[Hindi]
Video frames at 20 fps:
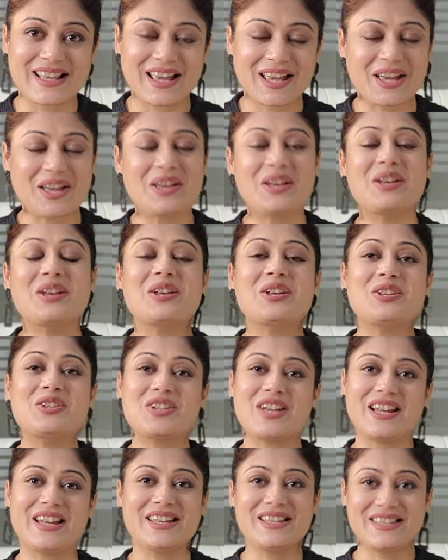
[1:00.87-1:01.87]
सकते हैं
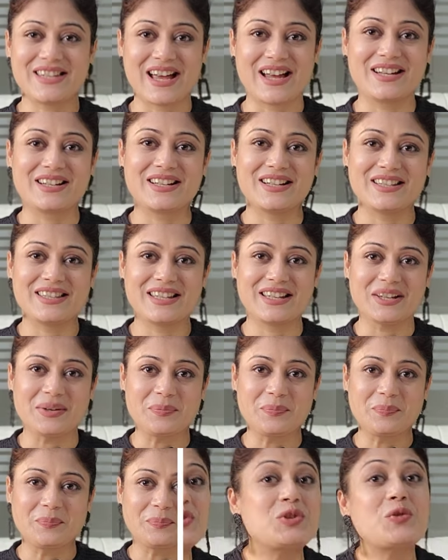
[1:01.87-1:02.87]
चलिए स्टार्ट करते हैं
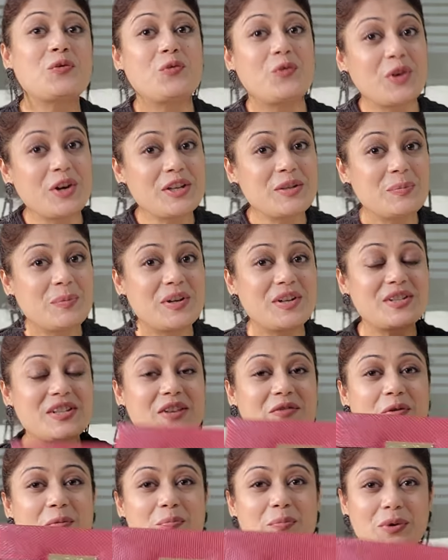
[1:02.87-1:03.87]
जो फर्स्ट पर्स
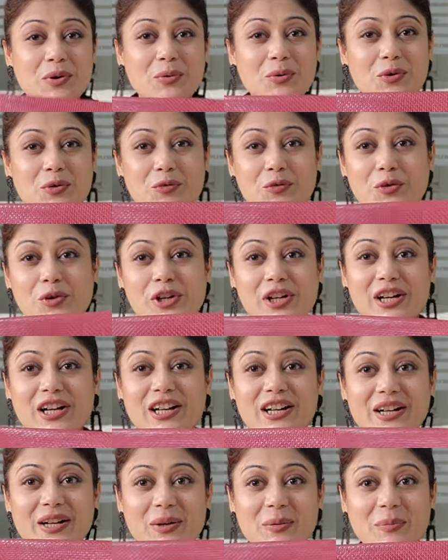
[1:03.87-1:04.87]
है वो ब्यूटीफुल
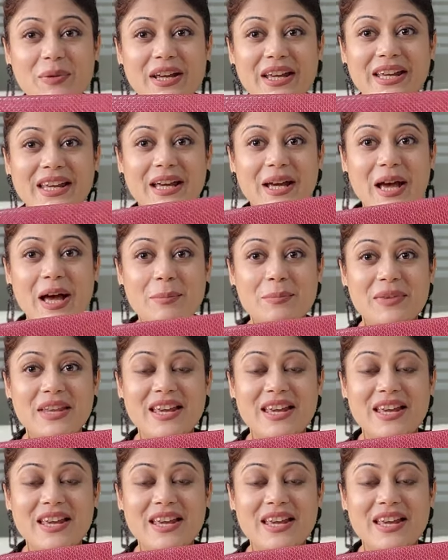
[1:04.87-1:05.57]
कलर में ये आप